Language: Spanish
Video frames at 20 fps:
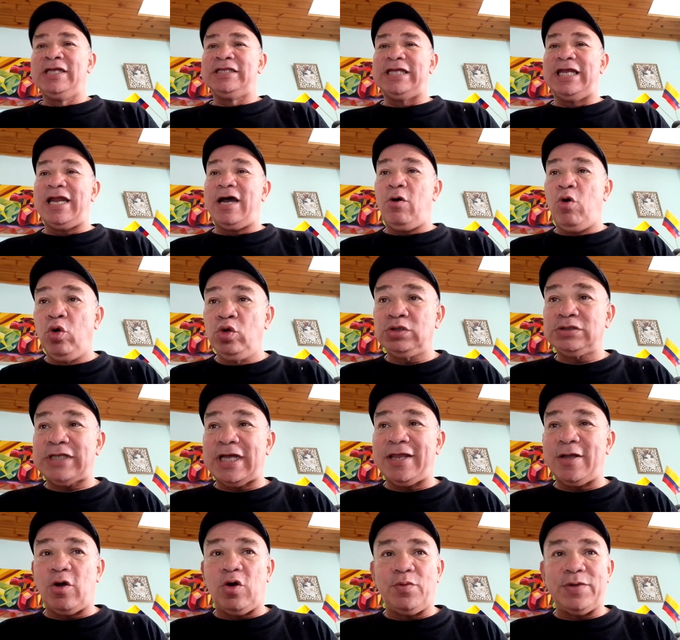de la
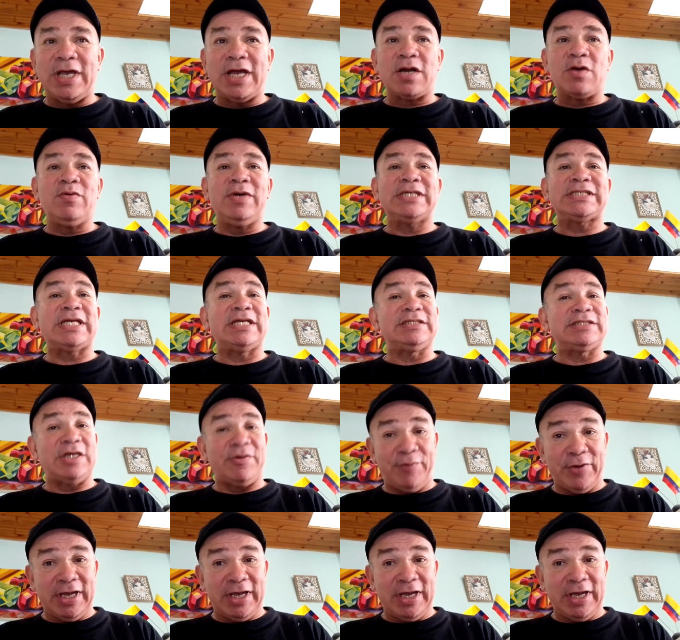Junta de Gobierno de Santa